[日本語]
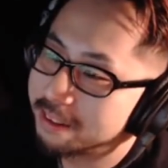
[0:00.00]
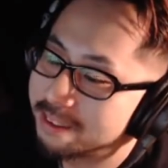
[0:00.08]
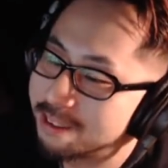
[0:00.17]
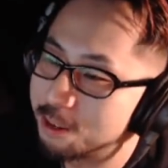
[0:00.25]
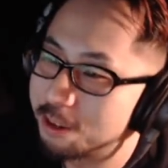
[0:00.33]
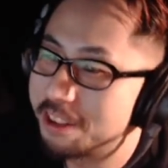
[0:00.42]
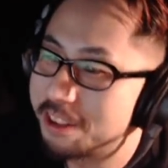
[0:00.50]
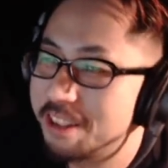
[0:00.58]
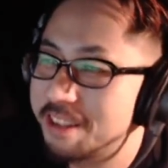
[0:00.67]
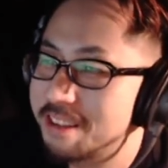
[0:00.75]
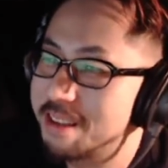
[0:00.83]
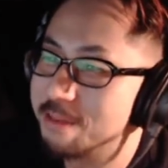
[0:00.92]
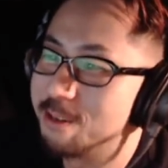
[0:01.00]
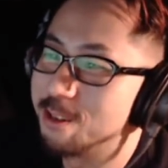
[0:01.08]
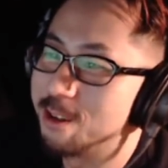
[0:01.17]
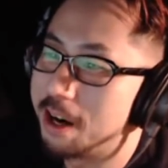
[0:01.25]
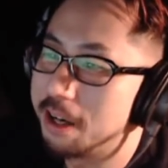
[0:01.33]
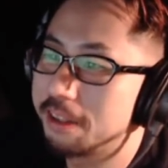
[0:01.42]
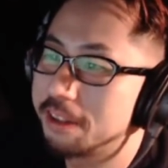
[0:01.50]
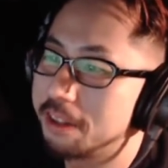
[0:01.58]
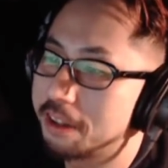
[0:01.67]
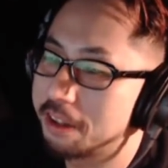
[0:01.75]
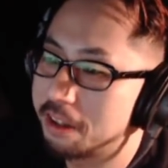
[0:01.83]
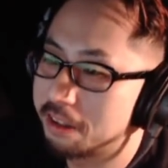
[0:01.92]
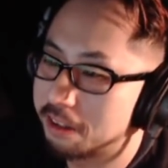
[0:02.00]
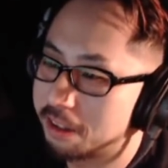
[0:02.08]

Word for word: そのシステムは知らなかっ